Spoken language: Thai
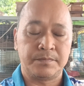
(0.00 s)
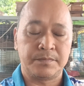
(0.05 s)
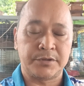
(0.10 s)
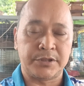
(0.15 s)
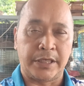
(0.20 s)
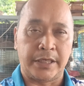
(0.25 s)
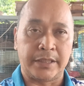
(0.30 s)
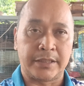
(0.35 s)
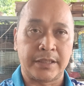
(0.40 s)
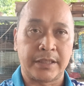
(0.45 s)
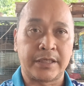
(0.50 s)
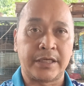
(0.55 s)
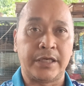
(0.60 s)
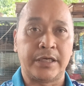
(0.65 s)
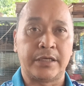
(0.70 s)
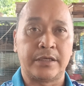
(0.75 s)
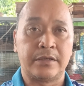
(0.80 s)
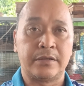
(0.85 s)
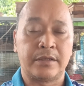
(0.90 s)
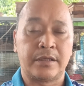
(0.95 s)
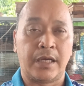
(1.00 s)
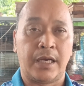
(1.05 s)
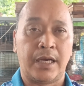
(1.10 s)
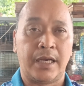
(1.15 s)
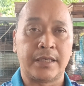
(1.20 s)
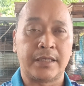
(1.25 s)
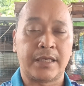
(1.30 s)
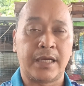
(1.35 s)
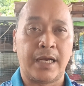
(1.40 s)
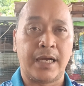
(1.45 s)
เศรษฐกิจกา
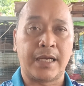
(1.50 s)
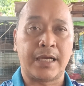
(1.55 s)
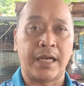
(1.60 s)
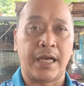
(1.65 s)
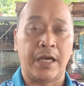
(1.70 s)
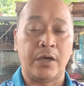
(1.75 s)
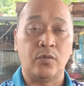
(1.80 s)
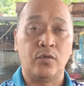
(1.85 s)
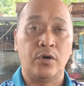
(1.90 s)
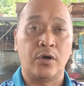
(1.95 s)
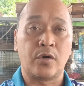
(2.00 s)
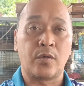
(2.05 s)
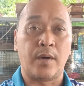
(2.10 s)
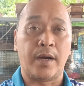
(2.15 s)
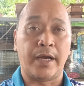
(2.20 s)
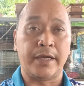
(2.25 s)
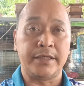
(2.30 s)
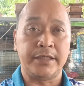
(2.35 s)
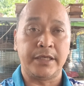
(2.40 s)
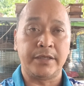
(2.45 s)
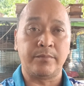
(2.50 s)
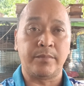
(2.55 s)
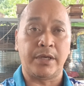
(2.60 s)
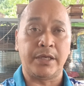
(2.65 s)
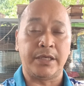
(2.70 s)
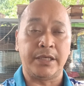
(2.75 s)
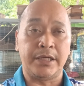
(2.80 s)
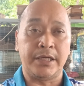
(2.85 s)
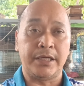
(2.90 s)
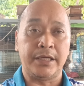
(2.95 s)
รค้าขายวัวควายยิ่งไม่
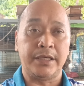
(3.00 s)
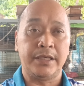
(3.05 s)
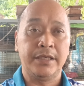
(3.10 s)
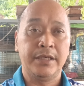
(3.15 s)
ดี